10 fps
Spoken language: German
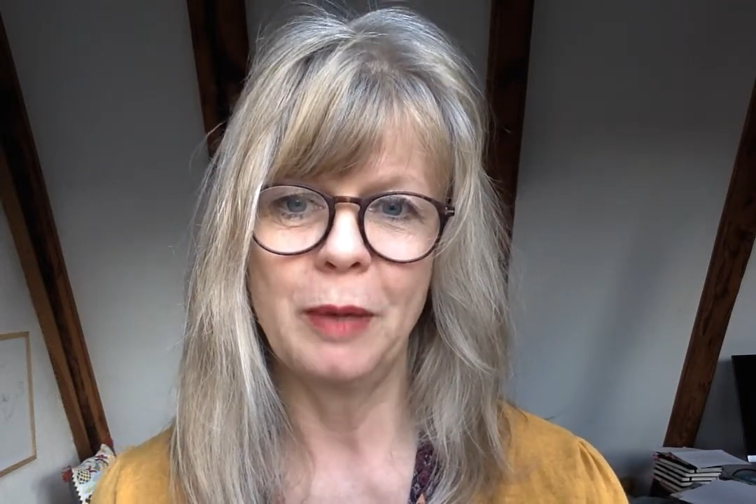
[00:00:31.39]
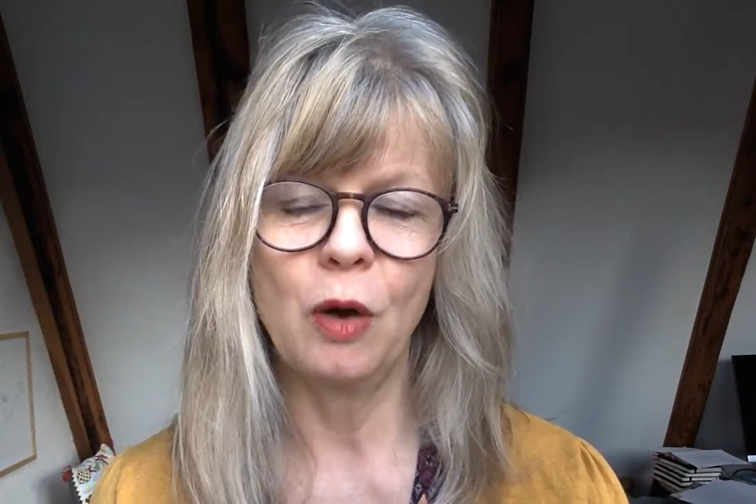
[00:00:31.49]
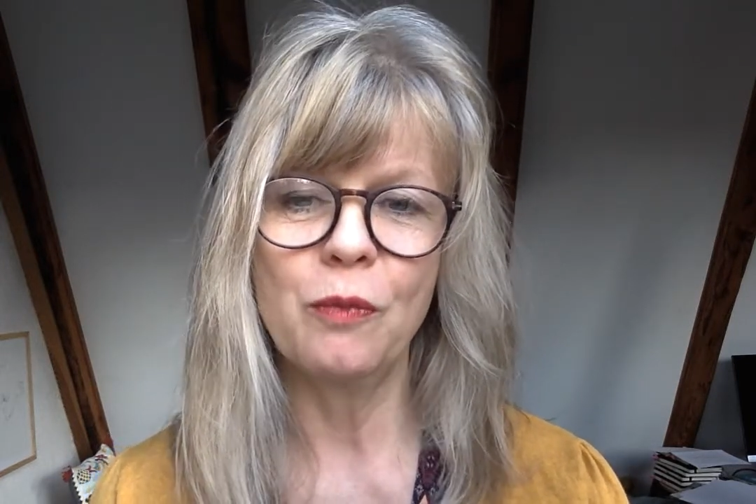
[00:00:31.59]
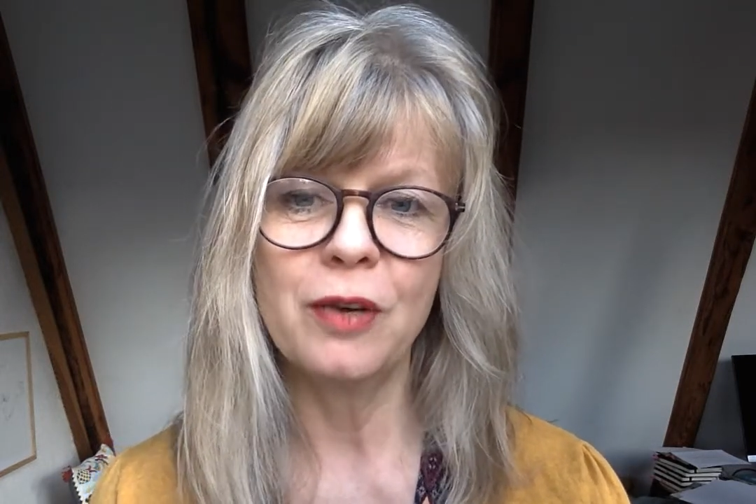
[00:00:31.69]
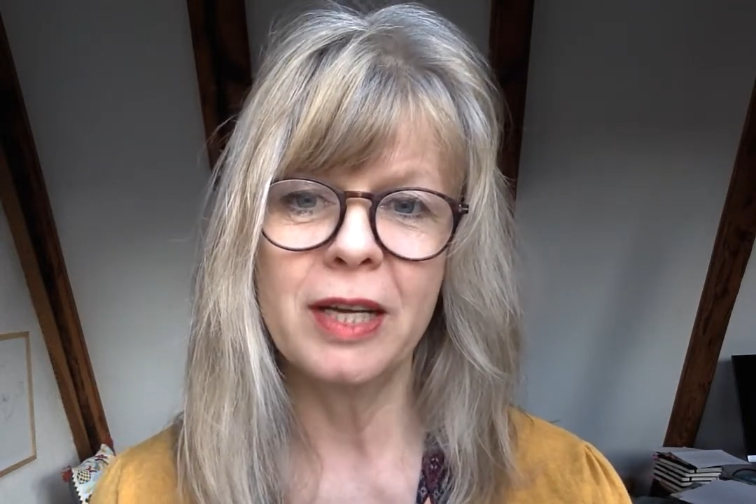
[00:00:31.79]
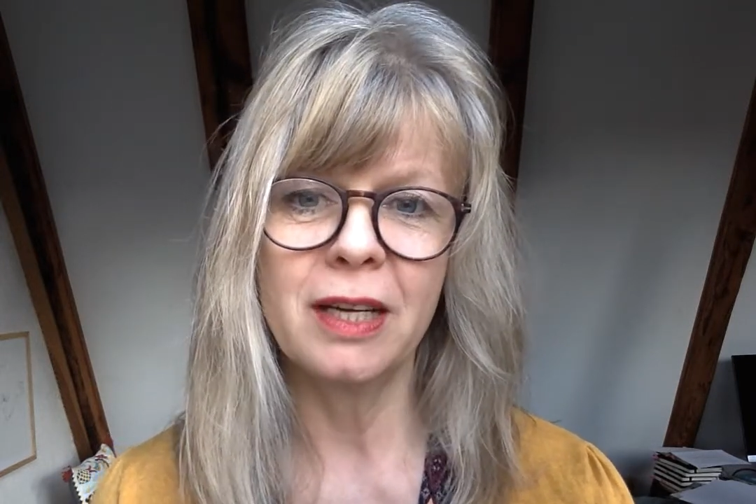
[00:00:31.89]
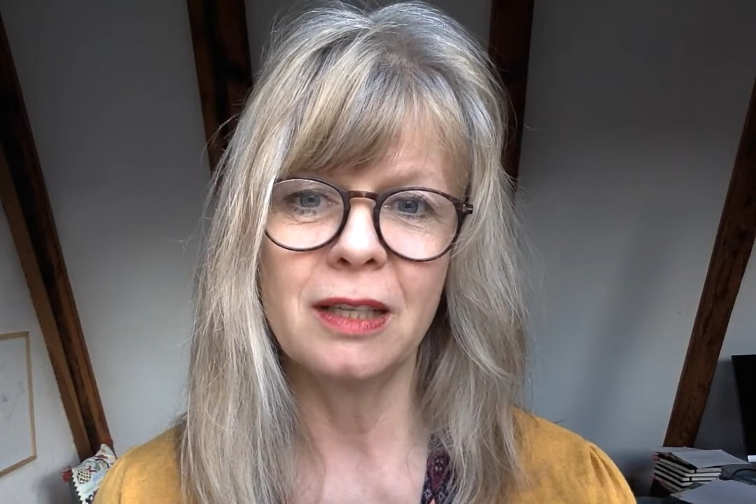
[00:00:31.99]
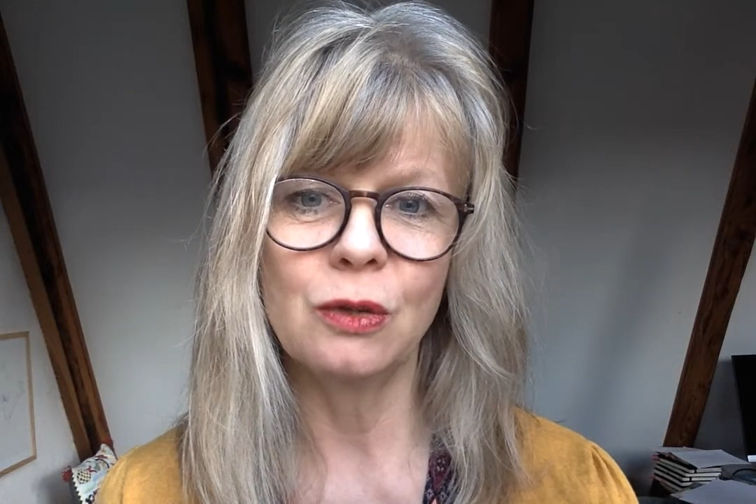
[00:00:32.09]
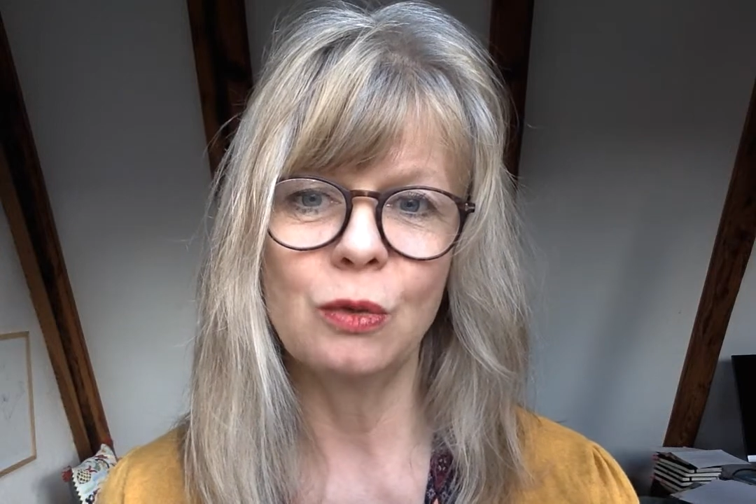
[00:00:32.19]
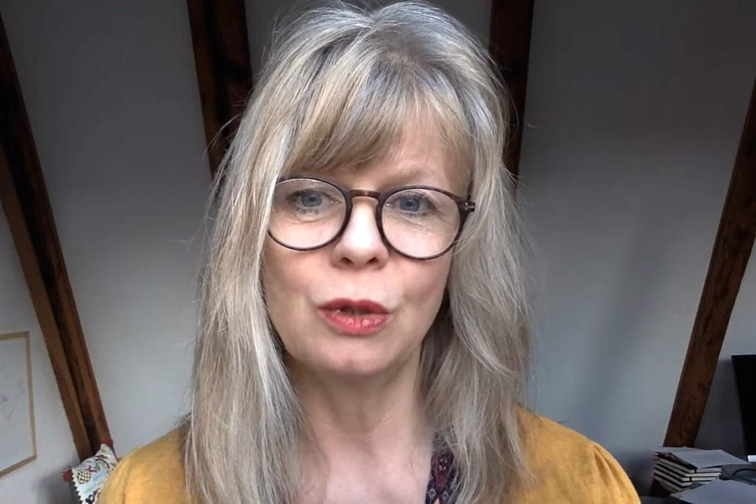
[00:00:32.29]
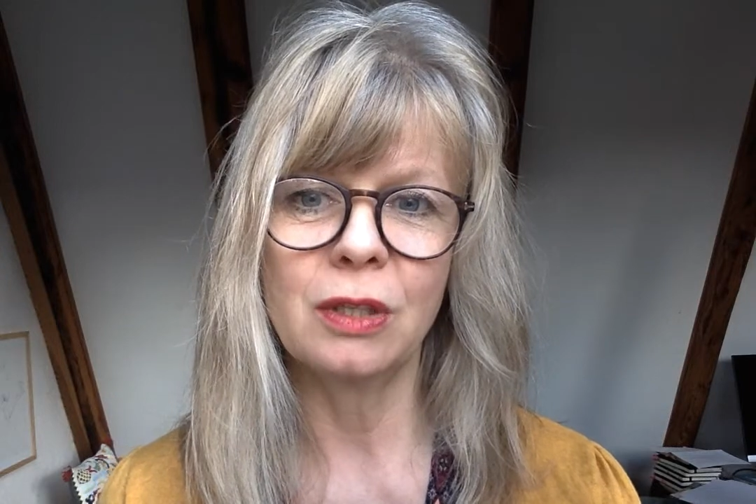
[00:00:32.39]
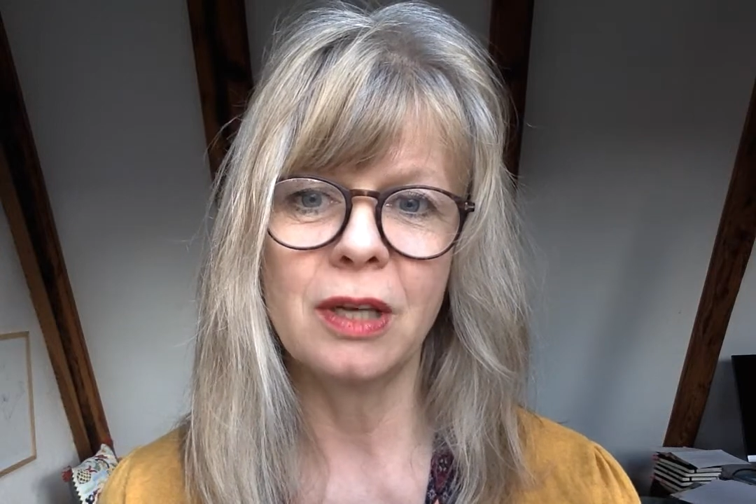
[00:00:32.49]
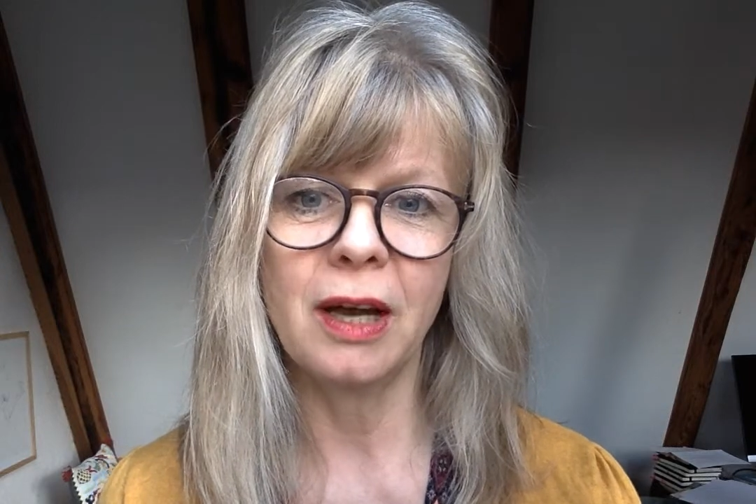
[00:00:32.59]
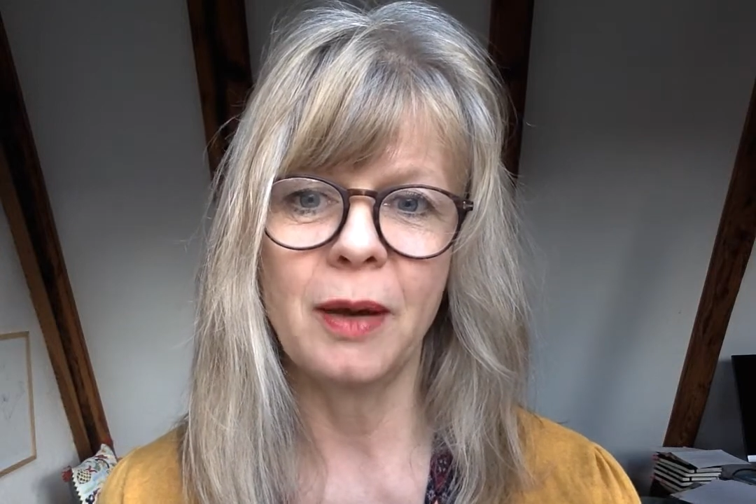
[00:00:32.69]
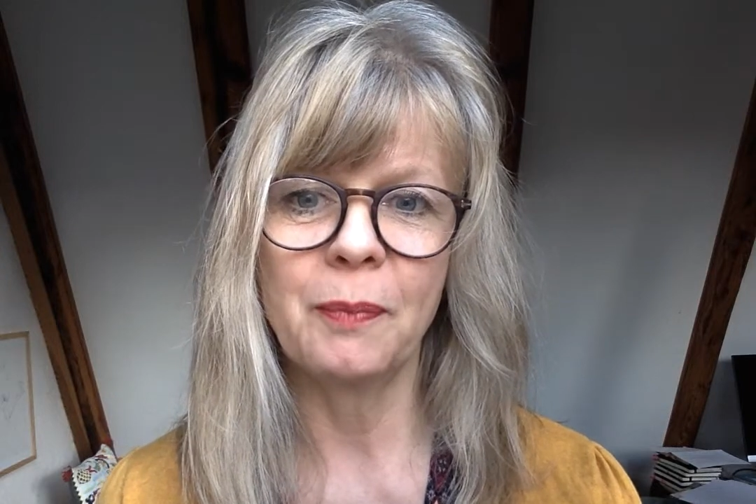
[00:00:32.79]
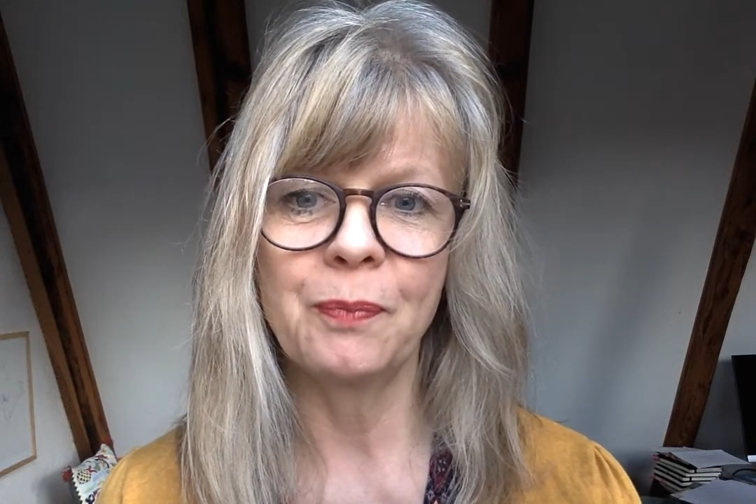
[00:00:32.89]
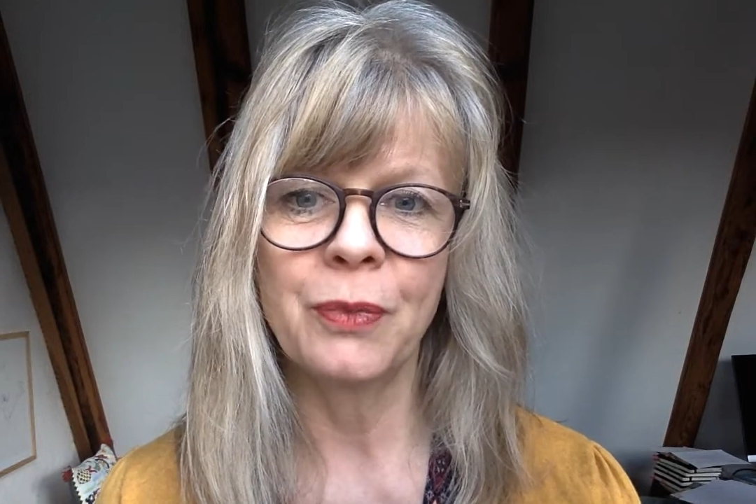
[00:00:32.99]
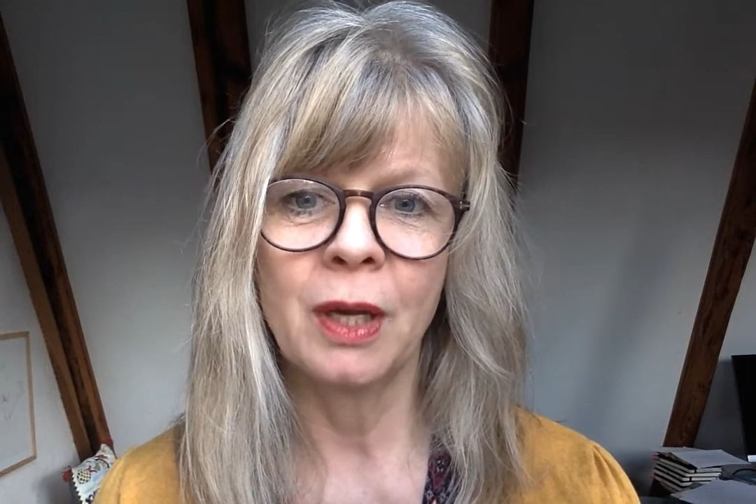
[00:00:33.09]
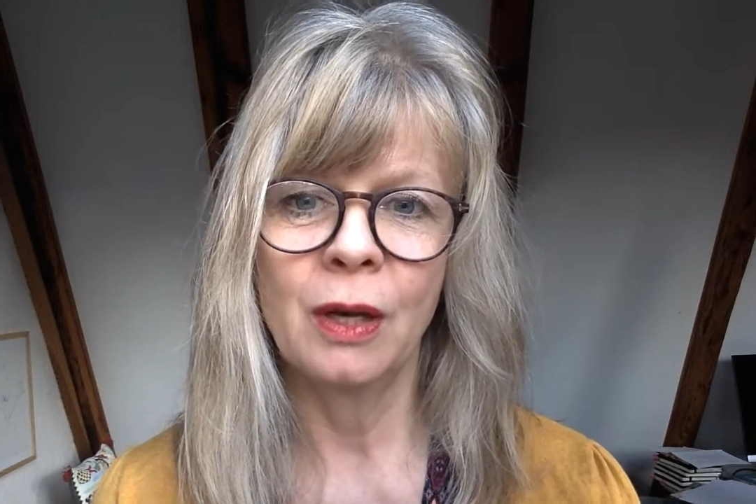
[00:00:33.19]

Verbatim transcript: Baumpfleger zu uns kamen,